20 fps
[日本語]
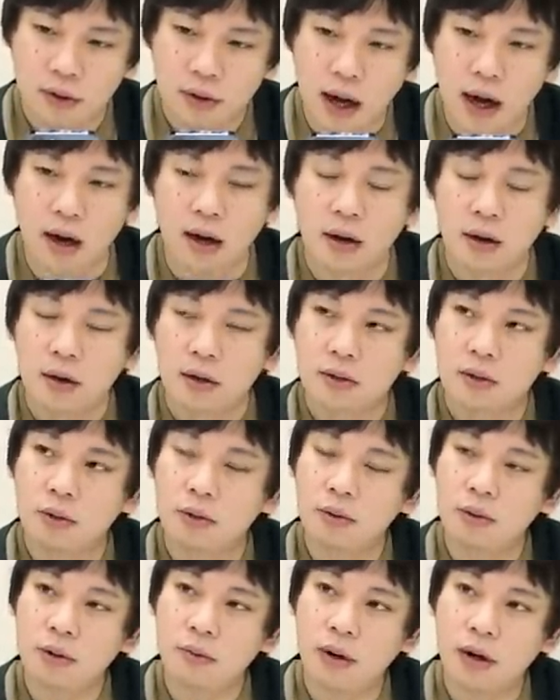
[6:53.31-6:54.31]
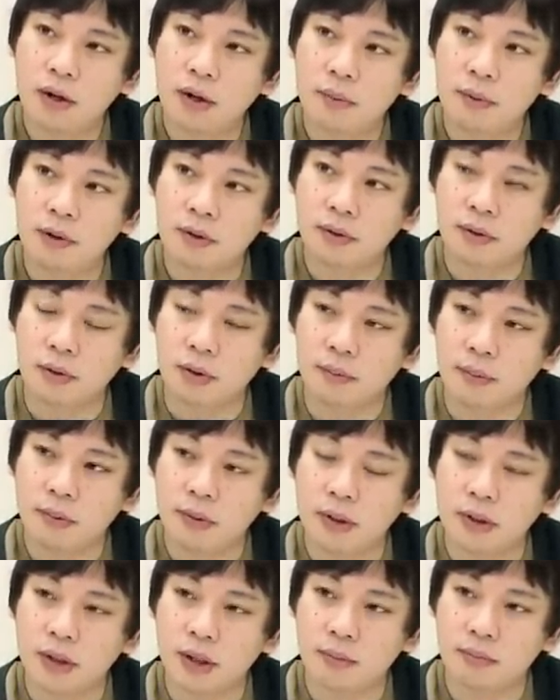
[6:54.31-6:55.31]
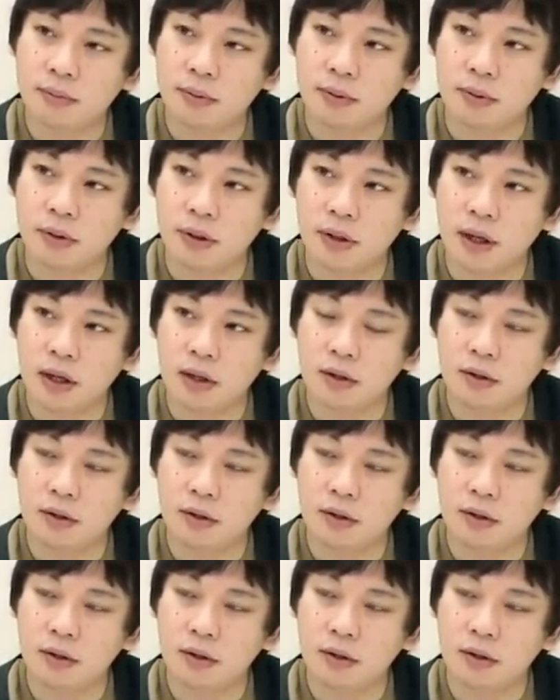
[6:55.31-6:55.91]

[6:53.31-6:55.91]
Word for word: あそう言われてみると今まで全部